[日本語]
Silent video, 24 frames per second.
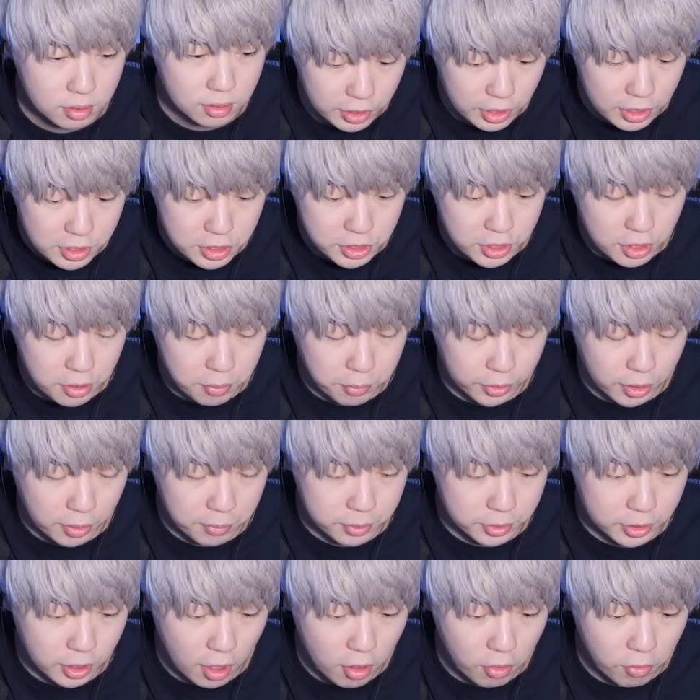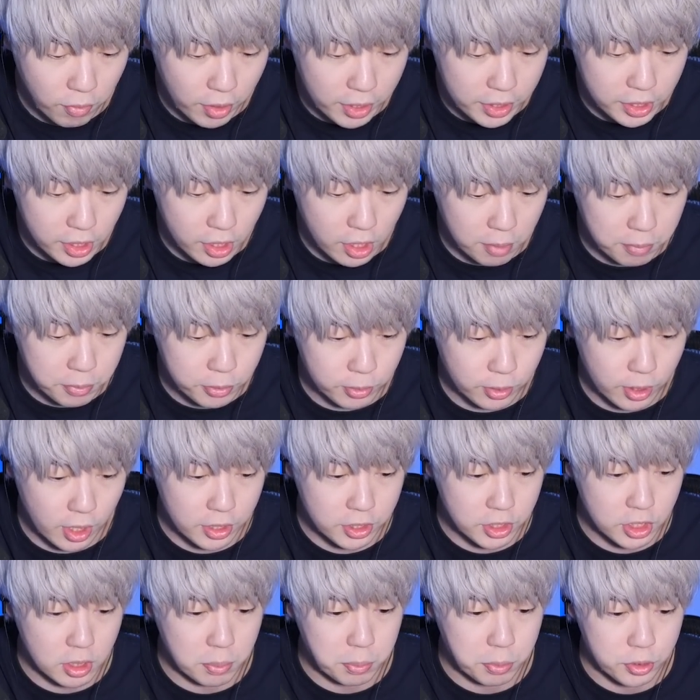現時点でも多分3割7分ぐら
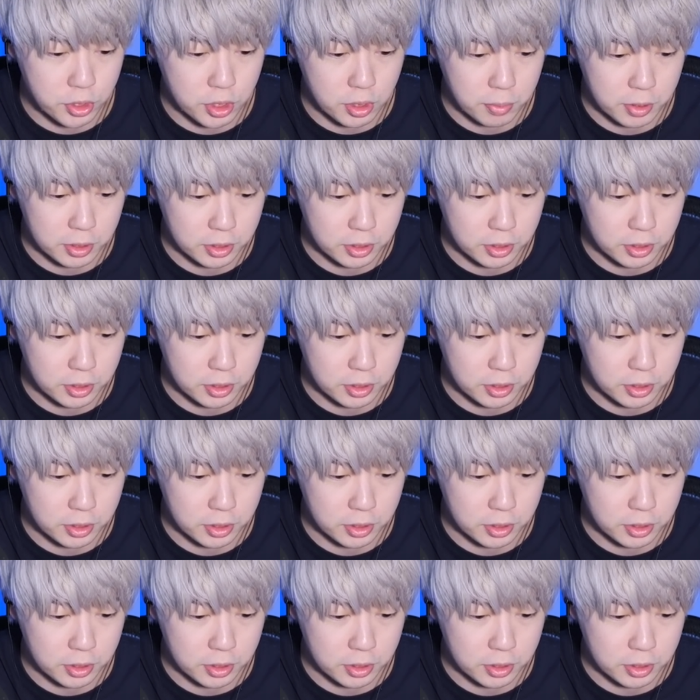いキープして